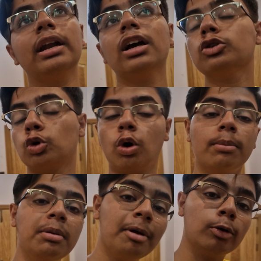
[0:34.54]
करेंगे तो
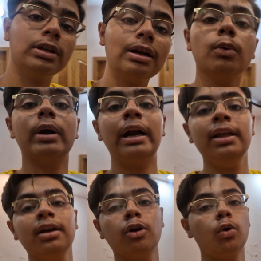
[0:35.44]
अभी मैं होने लगा
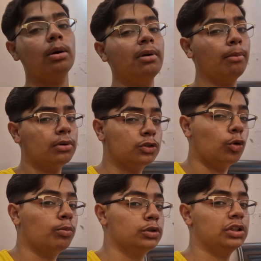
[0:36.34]
रेडी और अभी आप
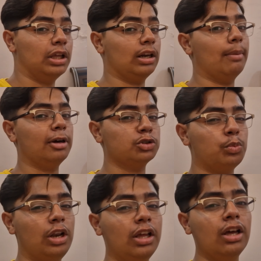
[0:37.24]
मशीन देखना बस
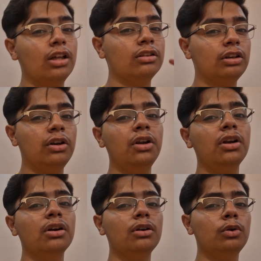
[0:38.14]
मेरी थ्री
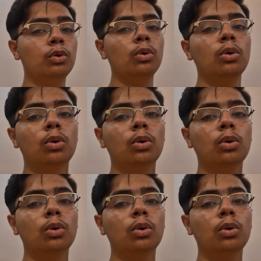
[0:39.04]
टू